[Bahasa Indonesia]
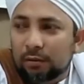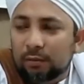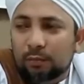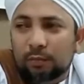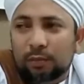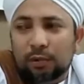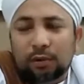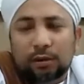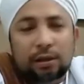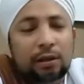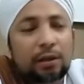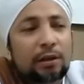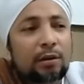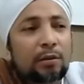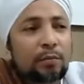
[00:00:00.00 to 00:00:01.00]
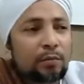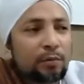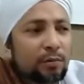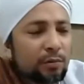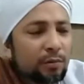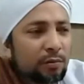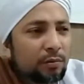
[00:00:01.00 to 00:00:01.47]

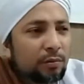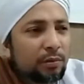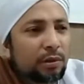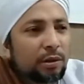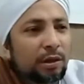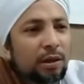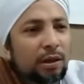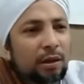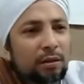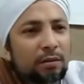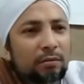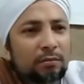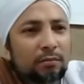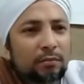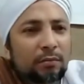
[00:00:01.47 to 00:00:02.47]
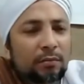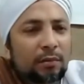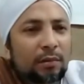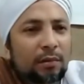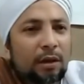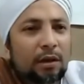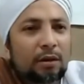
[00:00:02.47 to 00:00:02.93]
berilmu. Ya,
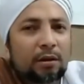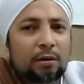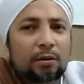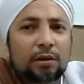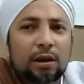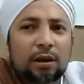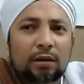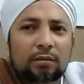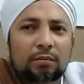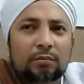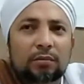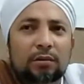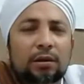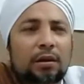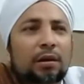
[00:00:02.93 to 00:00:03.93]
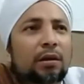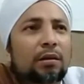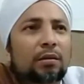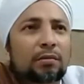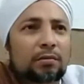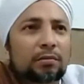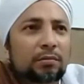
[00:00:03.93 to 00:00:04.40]
ini ya, ada orang ya
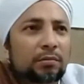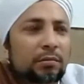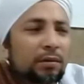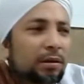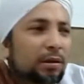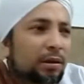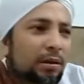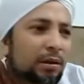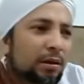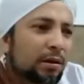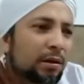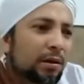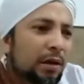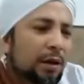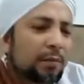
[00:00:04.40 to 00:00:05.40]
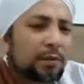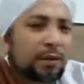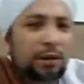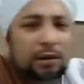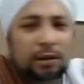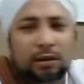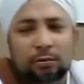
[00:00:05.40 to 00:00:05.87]
Eh,
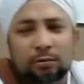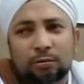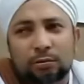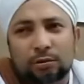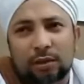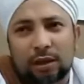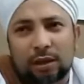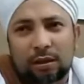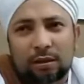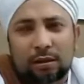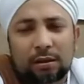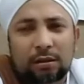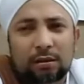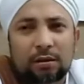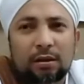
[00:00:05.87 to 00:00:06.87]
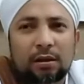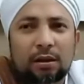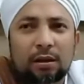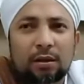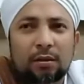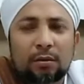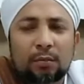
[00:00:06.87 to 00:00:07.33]
ngabdi ke gurunya
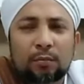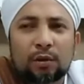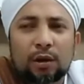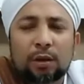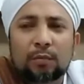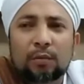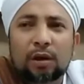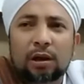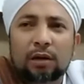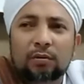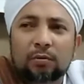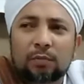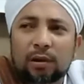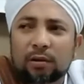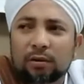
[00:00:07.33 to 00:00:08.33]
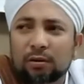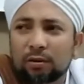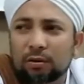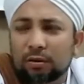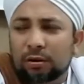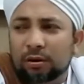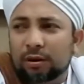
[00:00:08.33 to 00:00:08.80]
ya pulang-pulang ke rumah
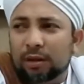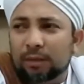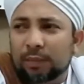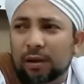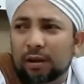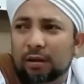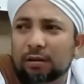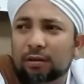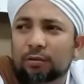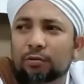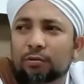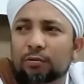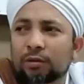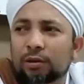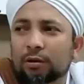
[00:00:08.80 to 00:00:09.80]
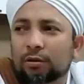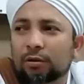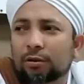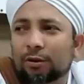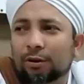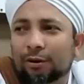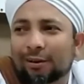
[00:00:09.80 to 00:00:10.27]
ngerokok kenapa gurunya
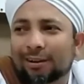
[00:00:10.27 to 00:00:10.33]
ngerokok